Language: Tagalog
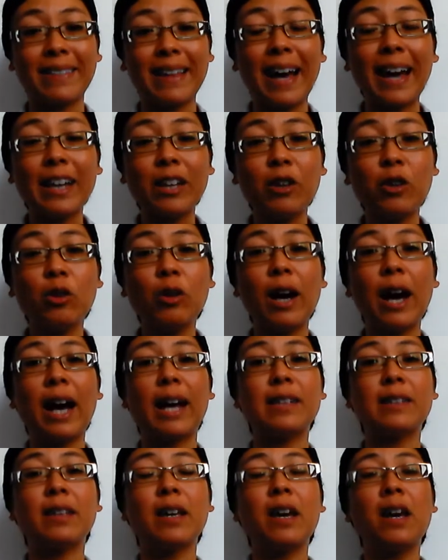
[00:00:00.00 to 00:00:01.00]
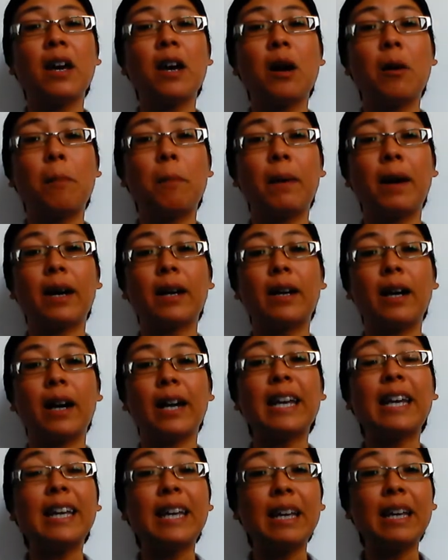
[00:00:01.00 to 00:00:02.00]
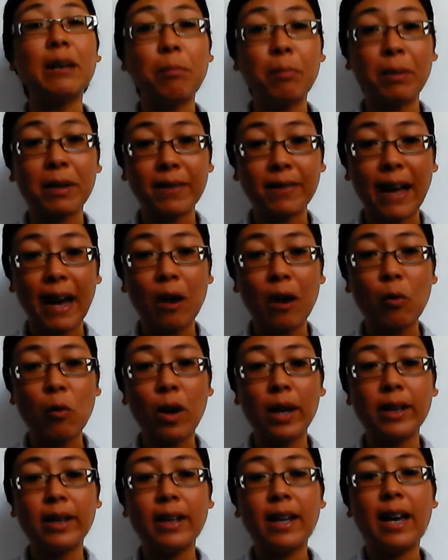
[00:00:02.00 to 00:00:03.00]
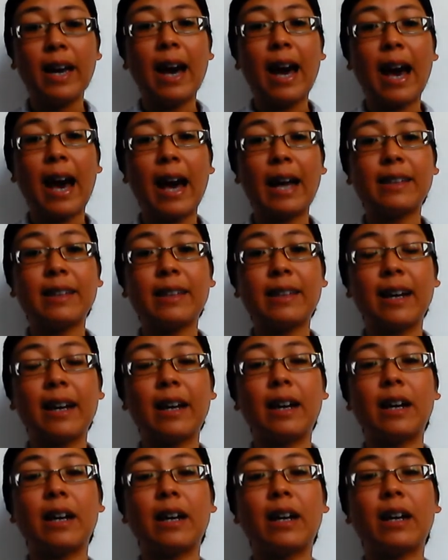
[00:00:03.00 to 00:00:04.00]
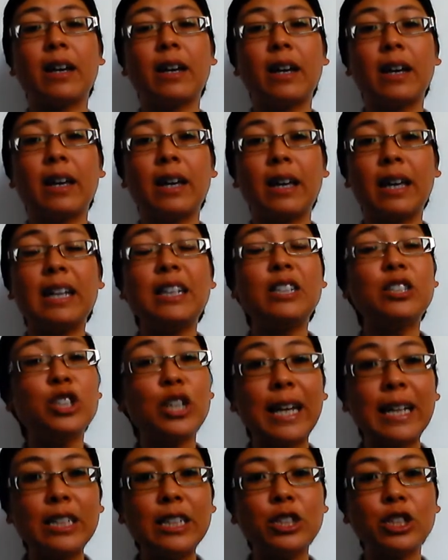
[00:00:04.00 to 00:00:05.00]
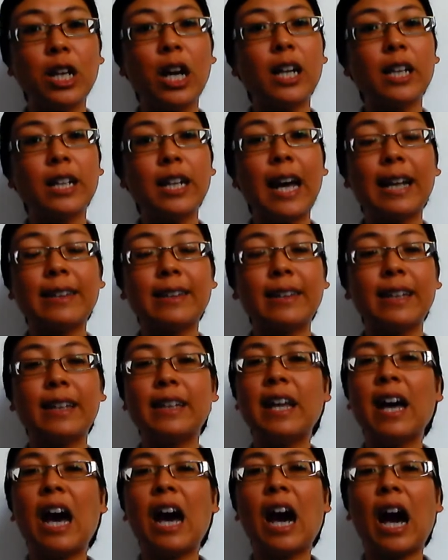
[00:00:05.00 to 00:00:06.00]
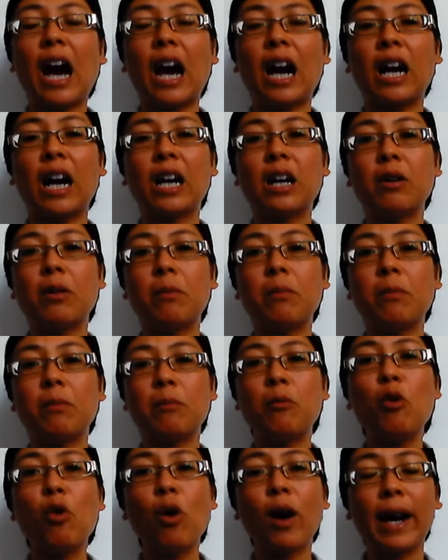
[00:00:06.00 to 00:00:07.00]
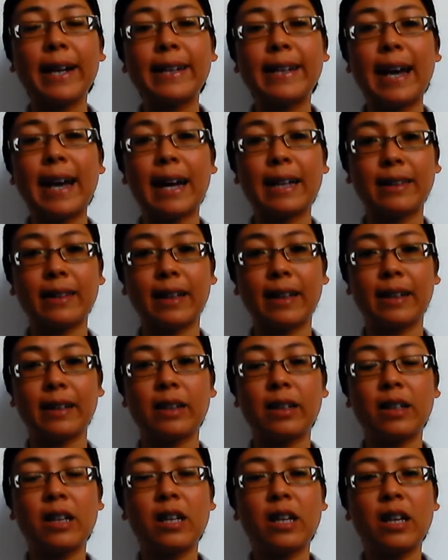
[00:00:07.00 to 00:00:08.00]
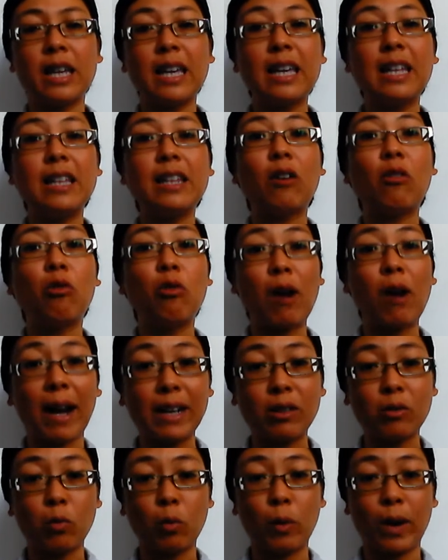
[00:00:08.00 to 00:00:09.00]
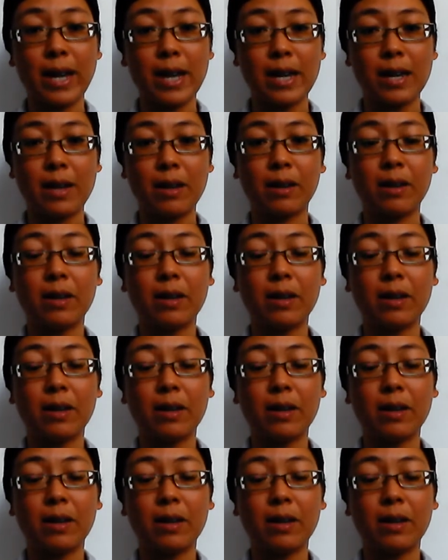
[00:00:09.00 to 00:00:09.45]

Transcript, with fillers: tayo at maghinging patawad at uh, i-change natin ang buhay natin in a right way,